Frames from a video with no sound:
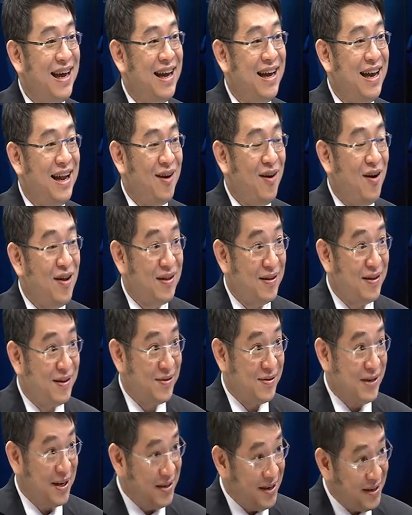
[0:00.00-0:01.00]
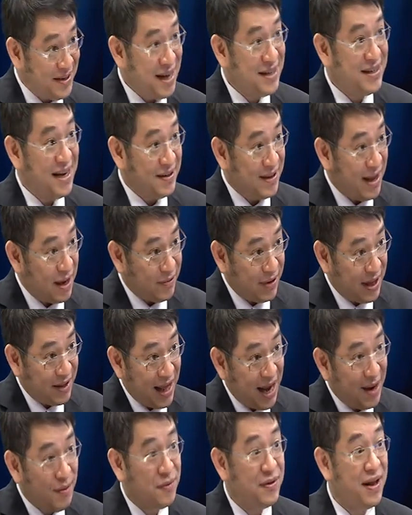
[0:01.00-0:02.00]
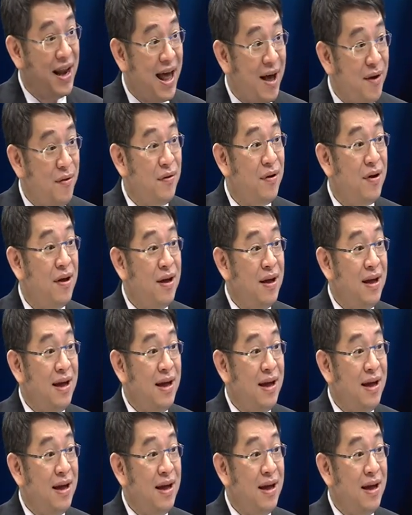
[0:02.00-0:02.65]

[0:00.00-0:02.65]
นะแล้วก็จัดซื้อจัดจ้างเสร็จแล้วติดตั้งระบบเสร็จแล้ว